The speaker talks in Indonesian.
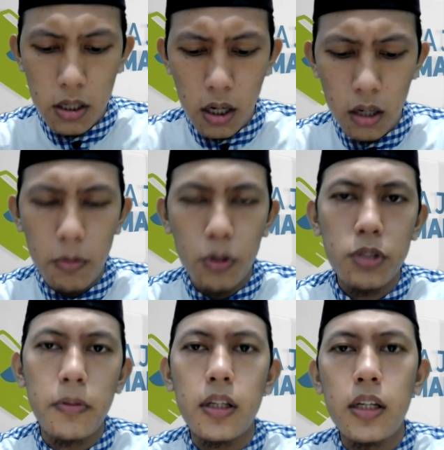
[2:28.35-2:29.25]
kalau mau
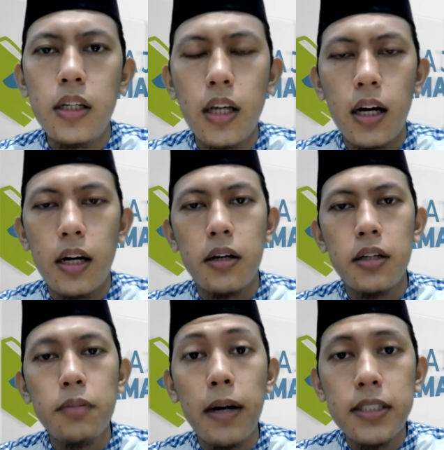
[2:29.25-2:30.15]
seperti ini ya
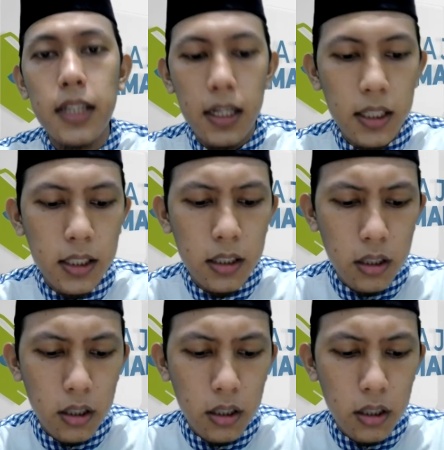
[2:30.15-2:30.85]
dibaca lagi